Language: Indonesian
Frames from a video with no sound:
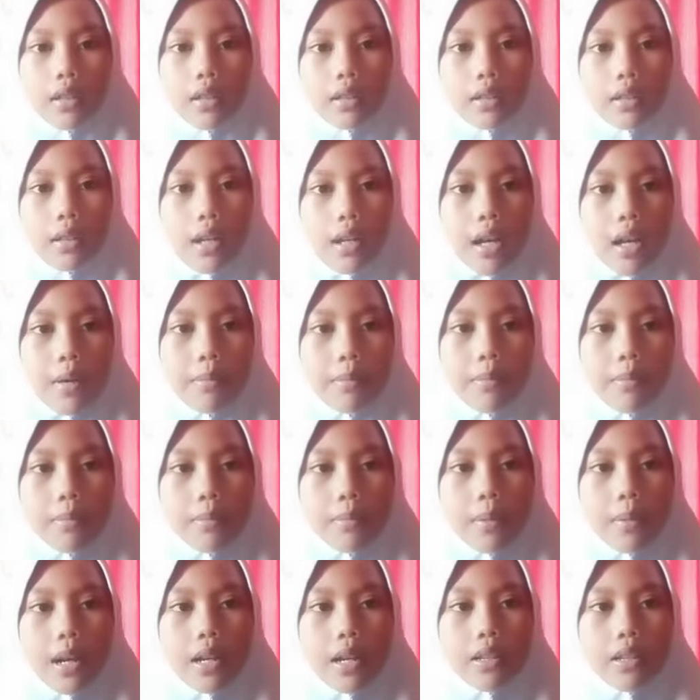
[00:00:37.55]
telah
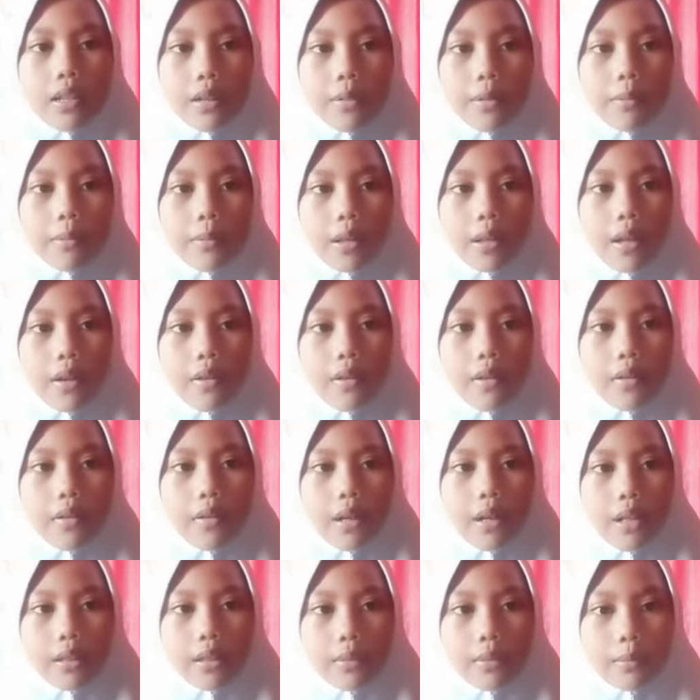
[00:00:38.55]
banyak
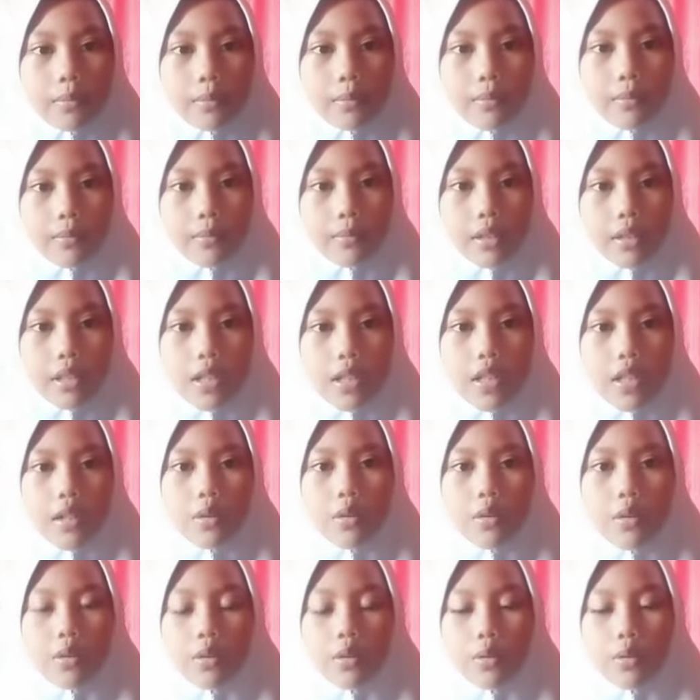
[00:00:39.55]
melewati
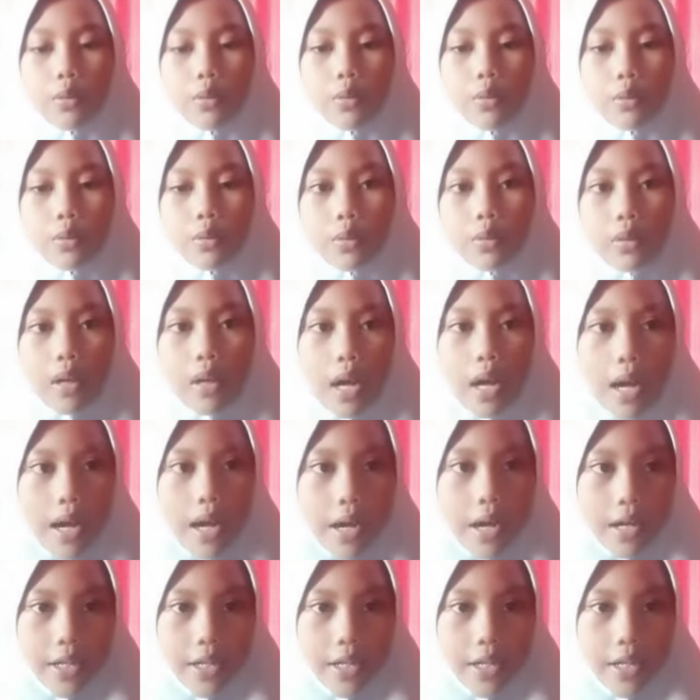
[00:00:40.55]
duka.